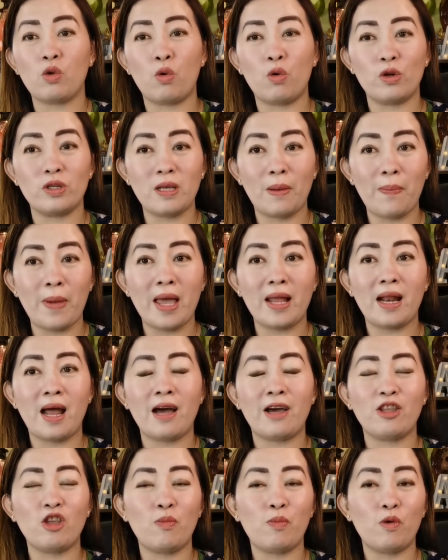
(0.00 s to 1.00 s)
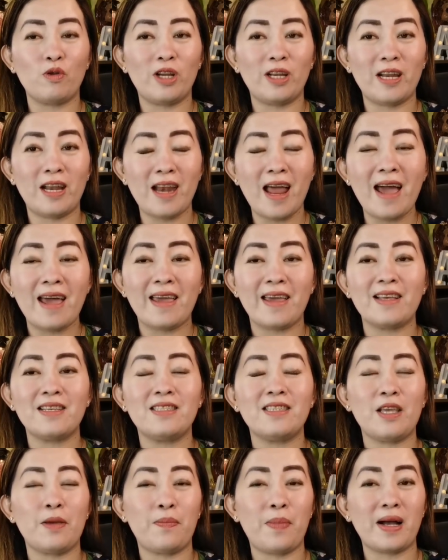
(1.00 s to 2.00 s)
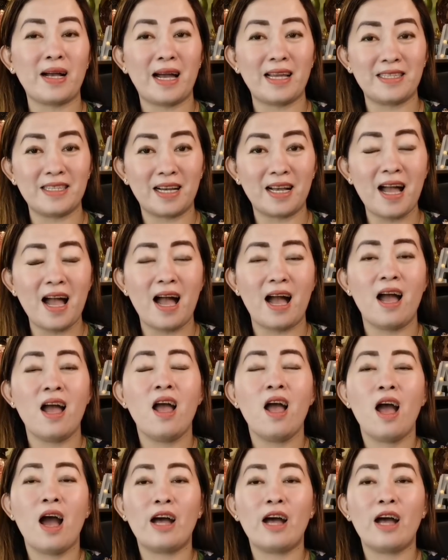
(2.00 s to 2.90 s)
tungkol sa pera, inyo pong ninanais, si pag syaga.